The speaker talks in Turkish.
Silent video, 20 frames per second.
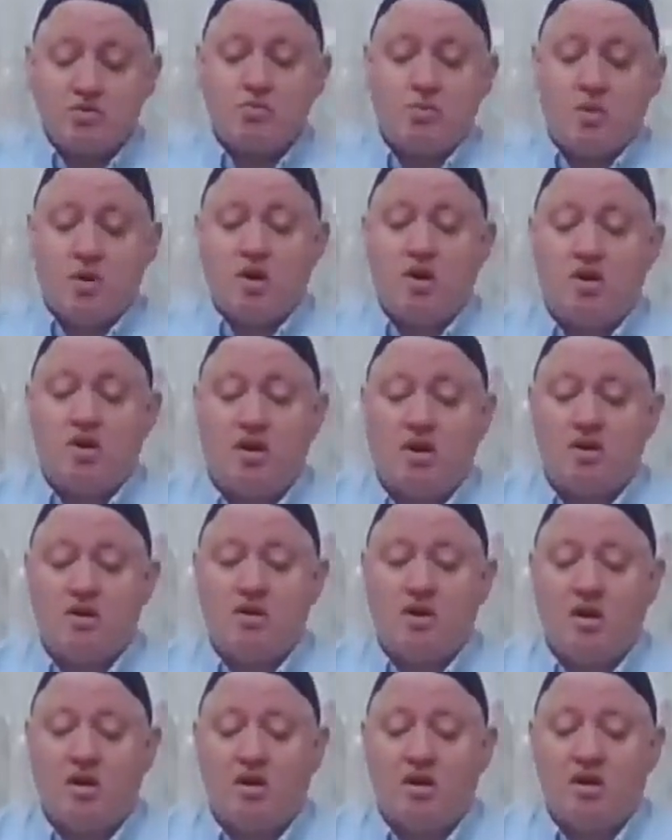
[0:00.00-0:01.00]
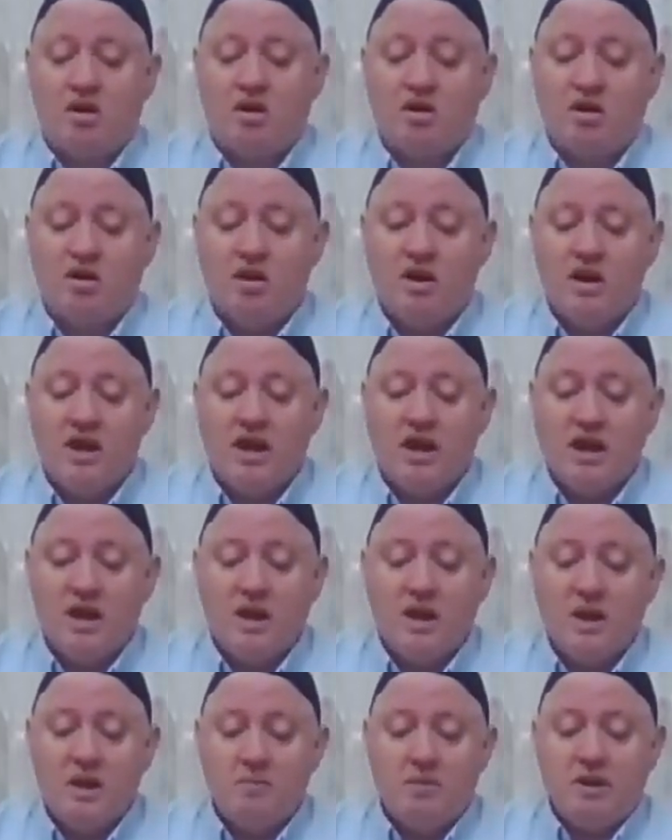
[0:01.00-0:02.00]
Subhanallah.
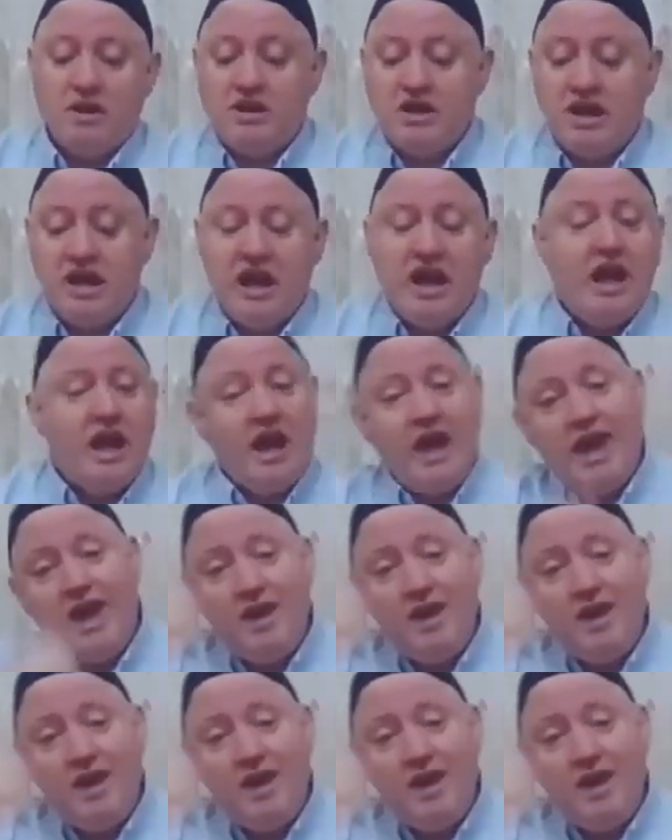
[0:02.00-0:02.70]
Peki